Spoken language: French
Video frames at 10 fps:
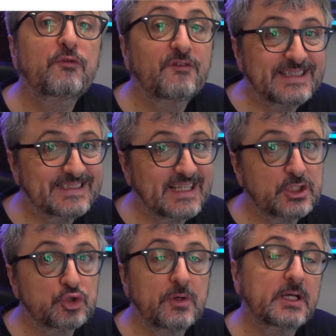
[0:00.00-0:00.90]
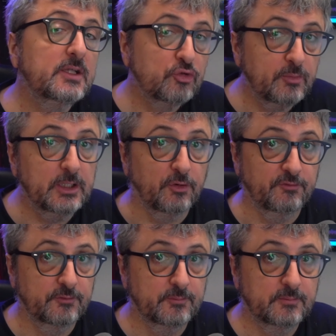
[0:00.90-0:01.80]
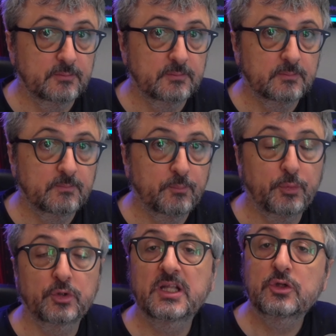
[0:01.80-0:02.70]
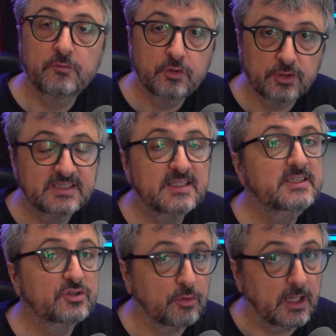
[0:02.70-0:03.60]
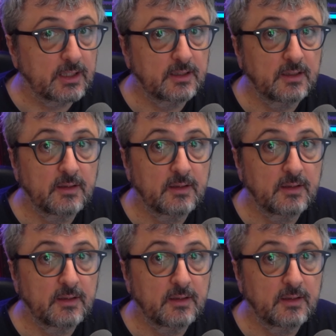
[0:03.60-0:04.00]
25 juin 2009. Peut-être que vous connaissez l'histoire.